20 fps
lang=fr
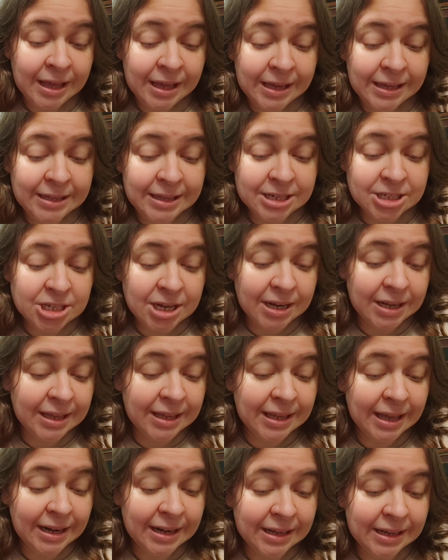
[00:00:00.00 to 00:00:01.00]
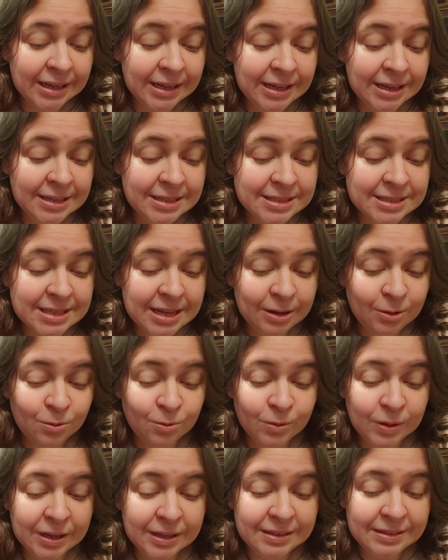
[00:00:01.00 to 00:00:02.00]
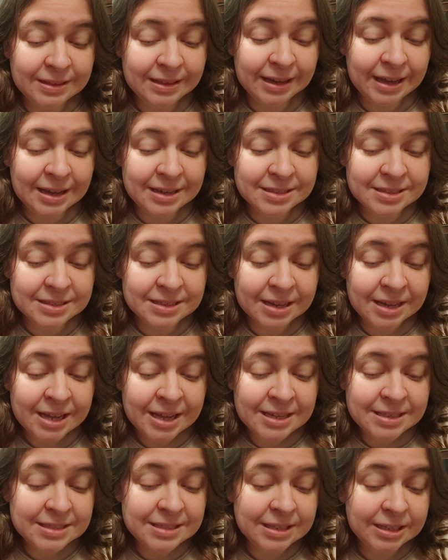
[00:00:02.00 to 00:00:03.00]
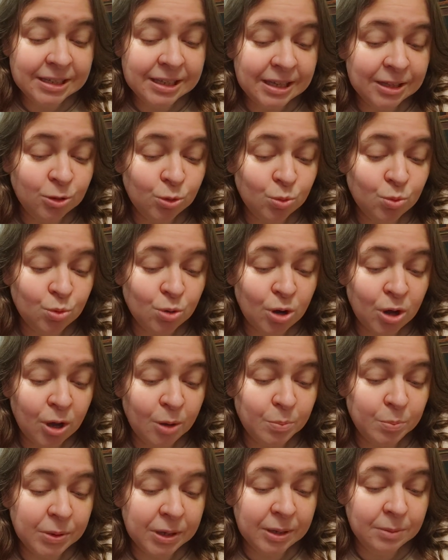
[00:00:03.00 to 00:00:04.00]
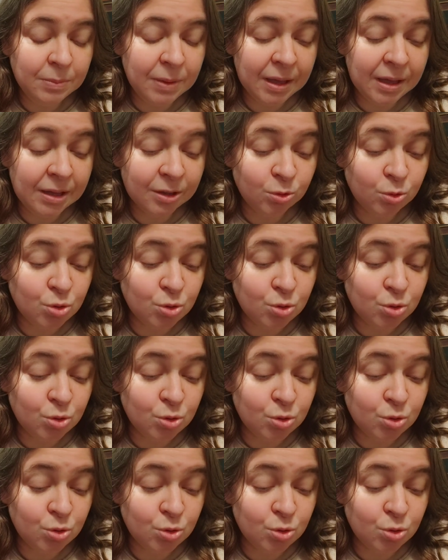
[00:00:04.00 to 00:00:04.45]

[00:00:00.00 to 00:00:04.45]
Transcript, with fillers: et déjà les galeries, les salons et les terrasses s'égaient de couleurs primaires,